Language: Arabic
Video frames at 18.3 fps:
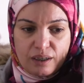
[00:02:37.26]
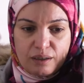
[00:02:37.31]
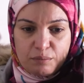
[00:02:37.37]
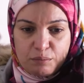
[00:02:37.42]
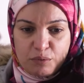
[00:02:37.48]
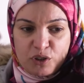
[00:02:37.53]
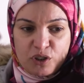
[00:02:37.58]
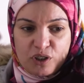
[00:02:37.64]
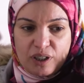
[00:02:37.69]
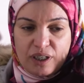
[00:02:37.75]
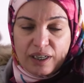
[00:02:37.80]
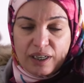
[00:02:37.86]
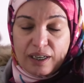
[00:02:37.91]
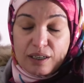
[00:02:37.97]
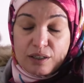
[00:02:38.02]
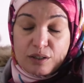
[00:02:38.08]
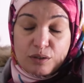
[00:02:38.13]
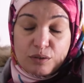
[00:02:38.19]
بالشي اللي
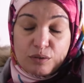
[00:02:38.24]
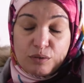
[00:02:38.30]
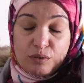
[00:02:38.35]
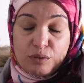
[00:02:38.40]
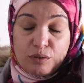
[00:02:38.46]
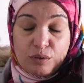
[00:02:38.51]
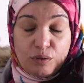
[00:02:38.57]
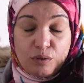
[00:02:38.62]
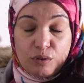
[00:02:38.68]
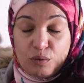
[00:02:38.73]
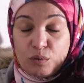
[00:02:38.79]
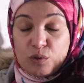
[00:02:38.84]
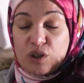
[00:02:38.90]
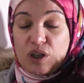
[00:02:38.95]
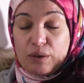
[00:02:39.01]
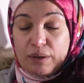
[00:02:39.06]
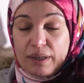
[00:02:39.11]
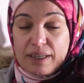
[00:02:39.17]
خاصو نقول له
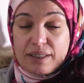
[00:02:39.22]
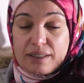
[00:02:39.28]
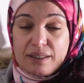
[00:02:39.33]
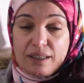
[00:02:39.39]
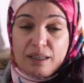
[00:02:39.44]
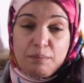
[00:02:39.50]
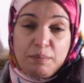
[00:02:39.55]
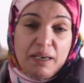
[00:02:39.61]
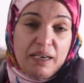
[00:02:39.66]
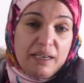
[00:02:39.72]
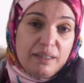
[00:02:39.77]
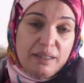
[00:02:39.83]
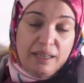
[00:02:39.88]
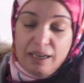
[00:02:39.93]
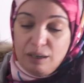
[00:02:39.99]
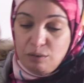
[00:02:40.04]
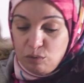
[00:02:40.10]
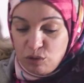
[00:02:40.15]
واش راه خاصك باين
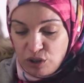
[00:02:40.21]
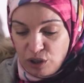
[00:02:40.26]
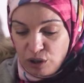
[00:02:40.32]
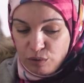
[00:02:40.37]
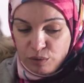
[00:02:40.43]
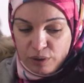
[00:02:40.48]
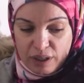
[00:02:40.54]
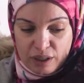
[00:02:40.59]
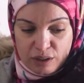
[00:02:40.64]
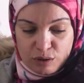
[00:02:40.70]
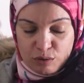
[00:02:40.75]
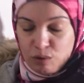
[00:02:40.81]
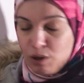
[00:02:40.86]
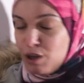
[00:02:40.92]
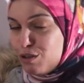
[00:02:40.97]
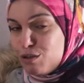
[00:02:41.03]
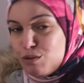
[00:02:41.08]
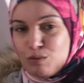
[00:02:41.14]
الحال واش راهو خاصو
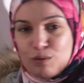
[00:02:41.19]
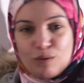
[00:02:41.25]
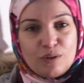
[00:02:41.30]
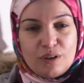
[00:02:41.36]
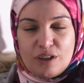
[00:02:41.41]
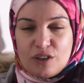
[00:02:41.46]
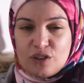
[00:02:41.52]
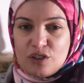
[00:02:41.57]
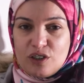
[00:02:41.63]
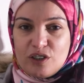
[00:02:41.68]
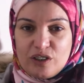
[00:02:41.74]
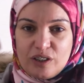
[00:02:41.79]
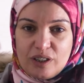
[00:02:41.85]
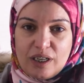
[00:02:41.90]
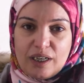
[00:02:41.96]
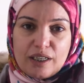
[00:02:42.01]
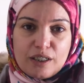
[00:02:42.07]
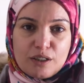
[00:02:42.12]
خاصو كلش
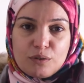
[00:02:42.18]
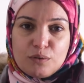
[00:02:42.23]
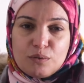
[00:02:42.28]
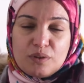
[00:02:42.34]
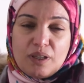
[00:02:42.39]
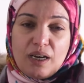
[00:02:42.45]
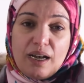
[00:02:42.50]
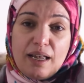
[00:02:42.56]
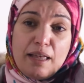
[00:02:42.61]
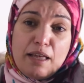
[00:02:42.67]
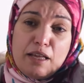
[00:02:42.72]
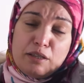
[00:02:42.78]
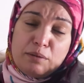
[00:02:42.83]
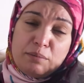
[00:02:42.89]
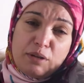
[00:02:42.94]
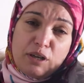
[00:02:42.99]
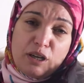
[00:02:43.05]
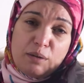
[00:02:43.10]
الجلالي خونا
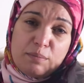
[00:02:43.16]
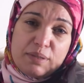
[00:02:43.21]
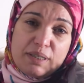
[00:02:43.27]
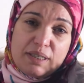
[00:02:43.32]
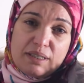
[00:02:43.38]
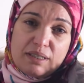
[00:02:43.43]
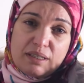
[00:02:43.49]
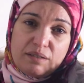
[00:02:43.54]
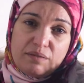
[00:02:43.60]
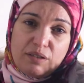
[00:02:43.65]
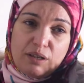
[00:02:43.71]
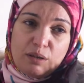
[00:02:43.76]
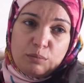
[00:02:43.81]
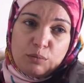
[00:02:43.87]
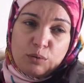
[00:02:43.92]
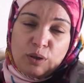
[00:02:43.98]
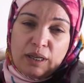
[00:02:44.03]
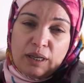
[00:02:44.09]
58 سنه في
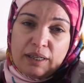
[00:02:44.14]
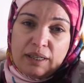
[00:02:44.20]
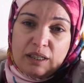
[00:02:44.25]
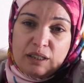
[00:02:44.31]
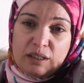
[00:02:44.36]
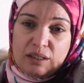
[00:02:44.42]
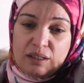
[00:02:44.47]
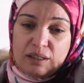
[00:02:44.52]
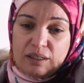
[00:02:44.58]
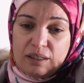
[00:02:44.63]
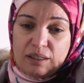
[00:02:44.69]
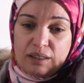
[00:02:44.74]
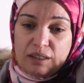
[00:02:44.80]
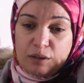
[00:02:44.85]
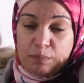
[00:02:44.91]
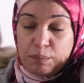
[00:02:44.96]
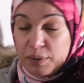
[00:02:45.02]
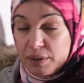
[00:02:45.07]
عمره اكيد آه،
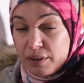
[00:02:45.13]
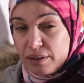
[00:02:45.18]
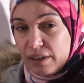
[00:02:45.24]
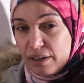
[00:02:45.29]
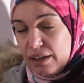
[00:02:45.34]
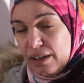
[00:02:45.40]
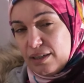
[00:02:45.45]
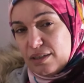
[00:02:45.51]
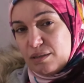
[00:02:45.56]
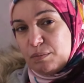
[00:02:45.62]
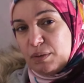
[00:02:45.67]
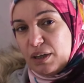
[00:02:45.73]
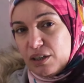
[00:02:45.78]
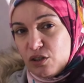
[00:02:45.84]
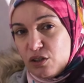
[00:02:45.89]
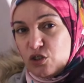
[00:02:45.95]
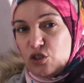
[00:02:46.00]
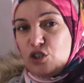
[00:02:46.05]
كبر خلاص إيه، ما
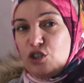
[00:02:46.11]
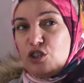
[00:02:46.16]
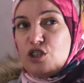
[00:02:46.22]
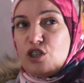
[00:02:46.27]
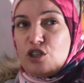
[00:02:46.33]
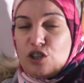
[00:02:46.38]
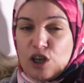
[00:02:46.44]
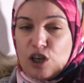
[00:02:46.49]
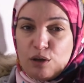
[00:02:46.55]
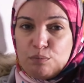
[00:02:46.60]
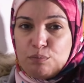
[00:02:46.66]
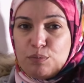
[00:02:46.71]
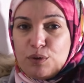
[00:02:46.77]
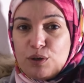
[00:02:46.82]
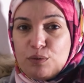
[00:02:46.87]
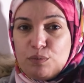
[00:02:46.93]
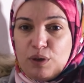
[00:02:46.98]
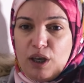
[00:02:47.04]
يقدرش يزيد
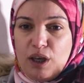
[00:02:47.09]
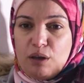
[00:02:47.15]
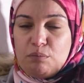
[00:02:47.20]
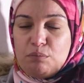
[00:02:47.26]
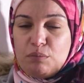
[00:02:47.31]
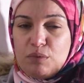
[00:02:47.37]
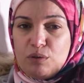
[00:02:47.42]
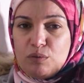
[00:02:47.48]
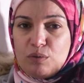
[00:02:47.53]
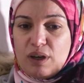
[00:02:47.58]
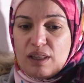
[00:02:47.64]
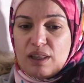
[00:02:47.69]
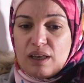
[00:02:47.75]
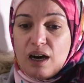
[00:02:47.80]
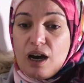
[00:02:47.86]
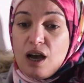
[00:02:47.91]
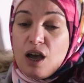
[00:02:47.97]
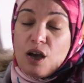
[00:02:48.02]
يهمبر ويحمل
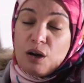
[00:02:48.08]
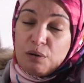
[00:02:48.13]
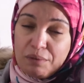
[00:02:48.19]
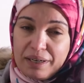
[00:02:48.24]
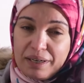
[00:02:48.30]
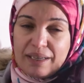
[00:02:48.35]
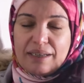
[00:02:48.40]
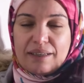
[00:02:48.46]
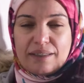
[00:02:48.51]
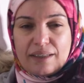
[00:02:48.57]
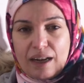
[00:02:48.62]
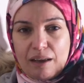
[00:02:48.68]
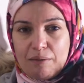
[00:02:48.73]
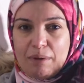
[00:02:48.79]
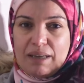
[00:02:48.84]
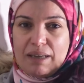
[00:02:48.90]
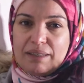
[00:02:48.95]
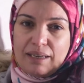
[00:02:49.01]
وكذا ولكن
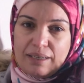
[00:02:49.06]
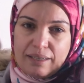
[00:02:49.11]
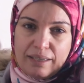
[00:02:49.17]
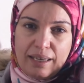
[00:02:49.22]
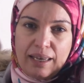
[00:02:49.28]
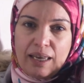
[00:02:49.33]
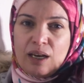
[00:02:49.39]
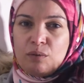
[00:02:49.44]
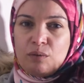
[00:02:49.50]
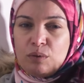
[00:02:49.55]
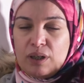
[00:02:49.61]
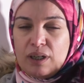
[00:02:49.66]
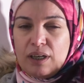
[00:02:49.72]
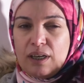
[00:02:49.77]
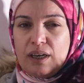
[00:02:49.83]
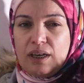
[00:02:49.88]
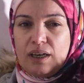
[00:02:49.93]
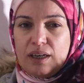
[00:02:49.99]
رغم هكذا كيحاول
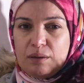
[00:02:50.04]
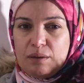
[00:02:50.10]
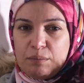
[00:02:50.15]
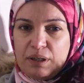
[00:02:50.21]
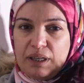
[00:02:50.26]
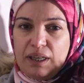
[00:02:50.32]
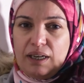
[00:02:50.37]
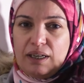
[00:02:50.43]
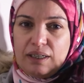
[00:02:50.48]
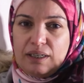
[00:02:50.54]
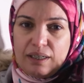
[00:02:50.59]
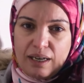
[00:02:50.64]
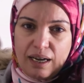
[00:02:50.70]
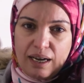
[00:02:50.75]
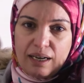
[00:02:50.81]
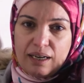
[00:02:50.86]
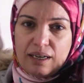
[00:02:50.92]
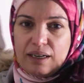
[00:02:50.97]
آه، من حين
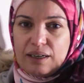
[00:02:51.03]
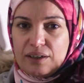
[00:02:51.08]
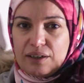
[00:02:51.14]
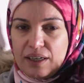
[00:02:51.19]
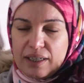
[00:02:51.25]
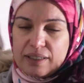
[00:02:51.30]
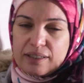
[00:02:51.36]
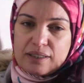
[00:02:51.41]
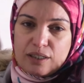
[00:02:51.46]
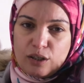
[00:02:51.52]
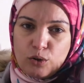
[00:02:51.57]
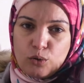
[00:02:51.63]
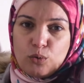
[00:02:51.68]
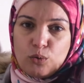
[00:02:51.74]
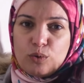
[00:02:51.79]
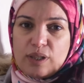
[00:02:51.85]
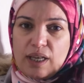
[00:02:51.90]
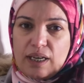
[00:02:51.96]
لاخر يحصل
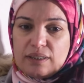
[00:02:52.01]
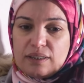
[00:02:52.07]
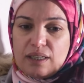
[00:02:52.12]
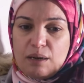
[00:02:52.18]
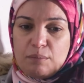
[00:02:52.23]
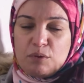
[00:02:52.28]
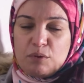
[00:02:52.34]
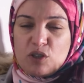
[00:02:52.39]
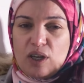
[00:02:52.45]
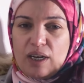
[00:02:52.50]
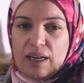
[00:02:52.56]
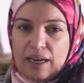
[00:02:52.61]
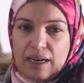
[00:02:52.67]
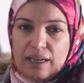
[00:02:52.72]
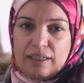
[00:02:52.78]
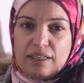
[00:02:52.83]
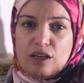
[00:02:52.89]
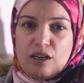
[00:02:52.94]
قوت هكذا باش على
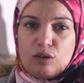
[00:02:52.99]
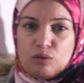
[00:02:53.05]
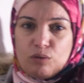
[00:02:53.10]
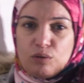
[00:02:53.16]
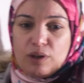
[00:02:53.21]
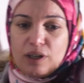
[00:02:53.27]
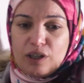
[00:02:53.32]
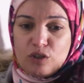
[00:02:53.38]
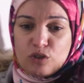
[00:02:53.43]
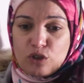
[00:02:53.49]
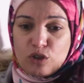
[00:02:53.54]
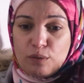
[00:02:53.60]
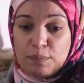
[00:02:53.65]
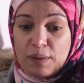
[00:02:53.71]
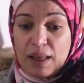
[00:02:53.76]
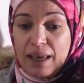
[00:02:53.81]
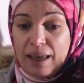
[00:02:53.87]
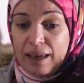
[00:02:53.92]
الاقل ياكل ولا
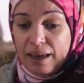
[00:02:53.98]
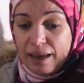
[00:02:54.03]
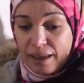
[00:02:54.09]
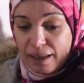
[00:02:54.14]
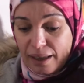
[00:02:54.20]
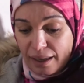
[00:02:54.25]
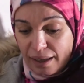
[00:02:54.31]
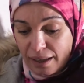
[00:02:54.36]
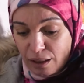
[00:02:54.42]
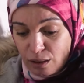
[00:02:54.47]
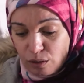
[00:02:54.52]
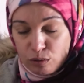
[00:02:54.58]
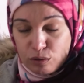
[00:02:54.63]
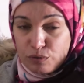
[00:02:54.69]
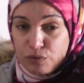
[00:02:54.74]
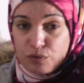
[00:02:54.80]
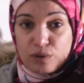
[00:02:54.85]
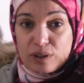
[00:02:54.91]
يشرب آه،
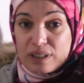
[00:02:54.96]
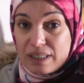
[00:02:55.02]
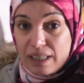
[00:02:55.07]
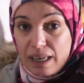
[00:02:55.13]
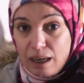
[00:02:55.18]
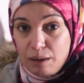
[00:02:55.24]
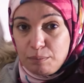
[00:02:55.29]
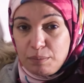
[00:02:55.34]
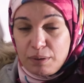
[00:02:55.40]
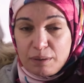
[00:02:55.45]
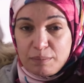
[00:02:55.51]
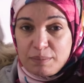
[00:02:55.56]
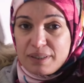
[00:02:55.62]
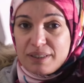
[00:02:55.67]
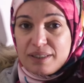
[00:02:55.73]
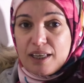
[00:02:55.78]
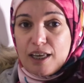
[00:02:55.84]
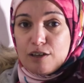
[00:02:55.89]
ظروفه صعبه
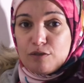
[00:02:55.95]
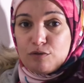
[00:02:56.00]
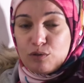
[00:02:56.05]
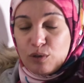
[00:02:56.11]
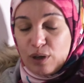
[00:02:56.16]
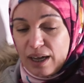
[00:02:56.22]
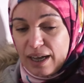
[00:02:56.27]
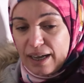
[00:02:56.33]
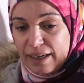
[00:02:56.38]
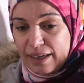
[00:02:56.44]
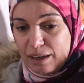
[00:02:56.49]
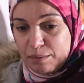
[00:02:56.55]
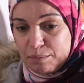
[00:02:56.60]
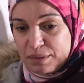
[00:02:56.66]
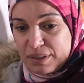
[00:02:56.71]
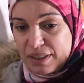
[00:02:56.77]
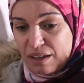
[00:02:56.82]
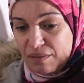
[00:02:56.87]
بزاف وقاهره
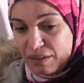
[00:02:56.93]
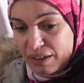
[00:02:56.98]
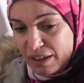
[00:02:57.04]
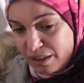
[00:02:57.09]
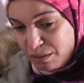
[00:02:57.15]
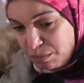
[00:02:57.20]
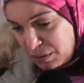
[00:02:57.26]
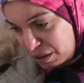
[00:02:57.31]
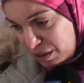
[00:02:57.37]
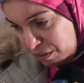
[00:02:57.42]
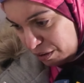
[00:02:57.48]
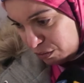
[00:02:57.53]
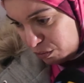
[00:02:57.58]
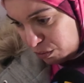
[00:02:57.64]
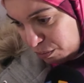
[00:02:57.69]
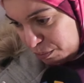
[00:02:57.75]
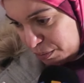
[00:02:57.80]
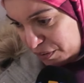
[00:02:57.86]
بزاف حنا نتمنوا
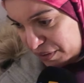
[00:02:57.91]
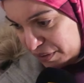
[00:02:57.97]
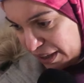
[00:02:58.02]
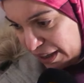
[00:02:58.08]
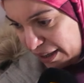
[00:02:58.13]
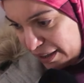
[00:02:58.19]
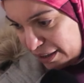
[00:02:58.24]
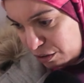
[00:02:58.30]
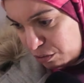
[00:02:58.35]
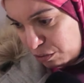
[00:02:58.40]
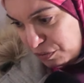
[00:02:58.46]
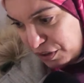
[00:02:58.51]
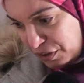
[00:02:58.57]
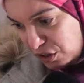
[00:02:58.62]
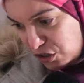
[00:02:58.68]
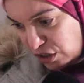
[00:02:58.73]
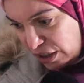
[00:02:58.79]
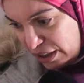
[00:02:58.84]
انه ربي يفتح عليك
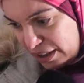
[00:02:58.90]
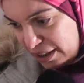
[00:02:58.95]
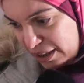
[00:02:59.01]
ويفرج عليك